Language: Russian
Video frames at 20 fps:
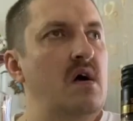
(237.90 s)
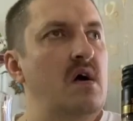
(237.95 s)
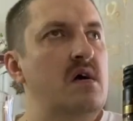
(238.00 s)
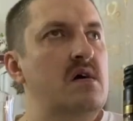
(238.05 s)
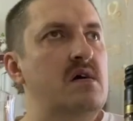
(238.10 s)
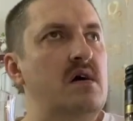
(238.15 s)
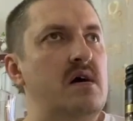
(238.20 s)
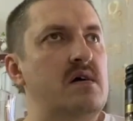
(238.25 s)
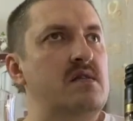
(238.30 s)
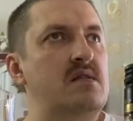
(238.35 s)

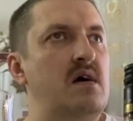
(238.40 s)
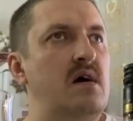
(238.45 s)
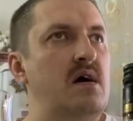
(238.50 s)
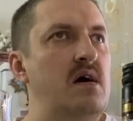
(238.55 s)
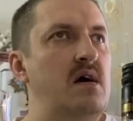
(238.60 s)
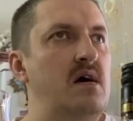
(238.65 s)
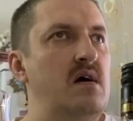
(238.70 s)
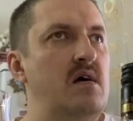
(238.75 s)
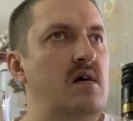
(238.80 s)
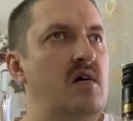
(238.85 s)

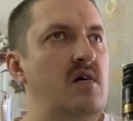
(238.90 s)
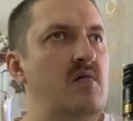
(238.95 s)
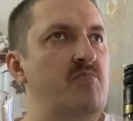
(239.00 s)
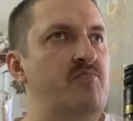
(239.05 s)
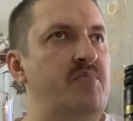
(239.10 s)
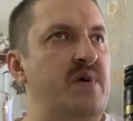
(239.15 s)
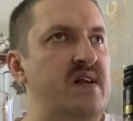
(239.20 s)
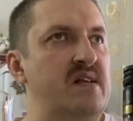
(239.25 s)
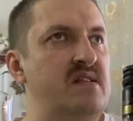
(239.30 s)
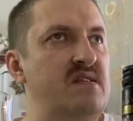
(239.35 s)
как-то
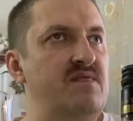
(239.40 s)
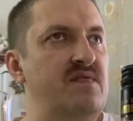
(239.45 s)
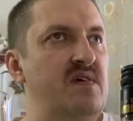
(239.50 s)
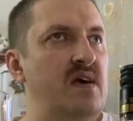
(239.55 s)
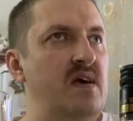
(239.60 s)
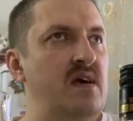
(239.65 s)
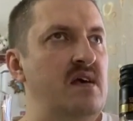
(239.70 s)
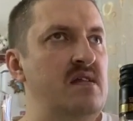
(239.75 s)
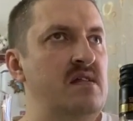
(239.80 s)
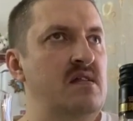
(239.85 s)

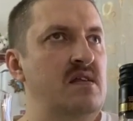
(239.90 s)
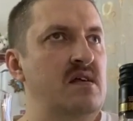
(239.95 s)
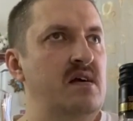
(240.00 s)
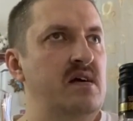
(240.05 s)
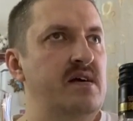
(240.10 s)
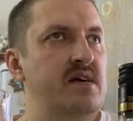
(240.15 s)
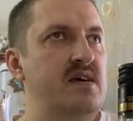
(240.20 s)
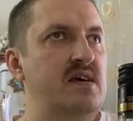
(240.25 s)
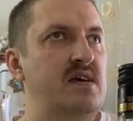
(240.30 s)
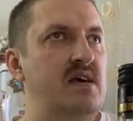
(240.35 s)
портвейн,
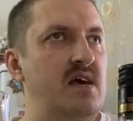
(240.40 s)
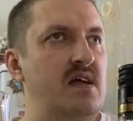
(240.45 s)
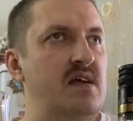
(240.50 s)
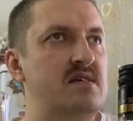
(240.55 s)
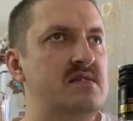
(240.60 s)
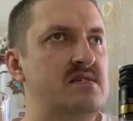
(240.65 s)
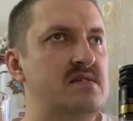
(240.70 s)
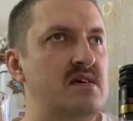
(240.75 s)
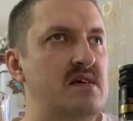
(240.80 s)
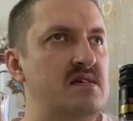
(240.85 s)

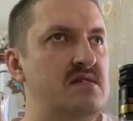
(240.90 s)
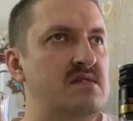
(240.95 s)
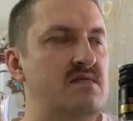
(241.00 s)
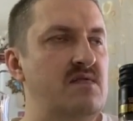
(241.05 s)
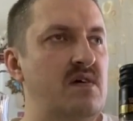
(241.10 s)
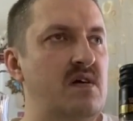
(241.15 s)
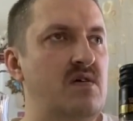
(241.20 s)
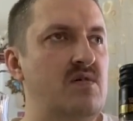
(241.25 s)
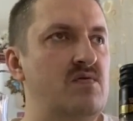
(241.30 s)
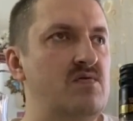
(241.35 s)
херес и
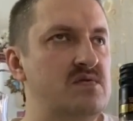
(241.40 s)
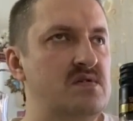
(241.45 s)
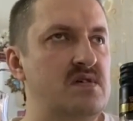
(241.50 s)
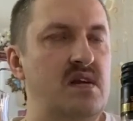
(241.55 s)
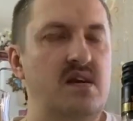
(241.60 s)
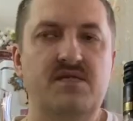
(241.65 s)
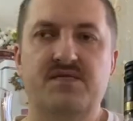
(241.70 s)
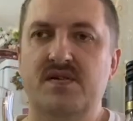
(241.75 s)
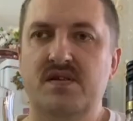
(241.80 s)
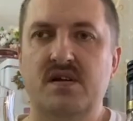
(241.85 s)
сверху
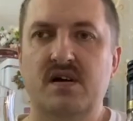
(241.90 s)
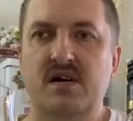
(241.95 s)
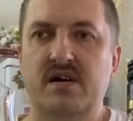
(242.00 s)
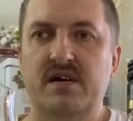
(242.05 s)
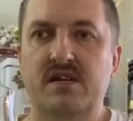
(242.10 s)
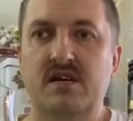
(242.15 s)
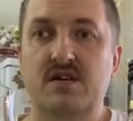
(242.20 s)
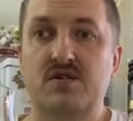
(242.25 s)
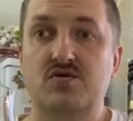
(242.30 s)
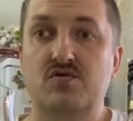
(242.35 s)
залив это
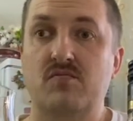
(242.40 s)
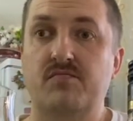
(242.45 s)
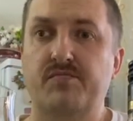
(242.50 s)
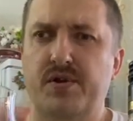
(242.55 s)
коньячком.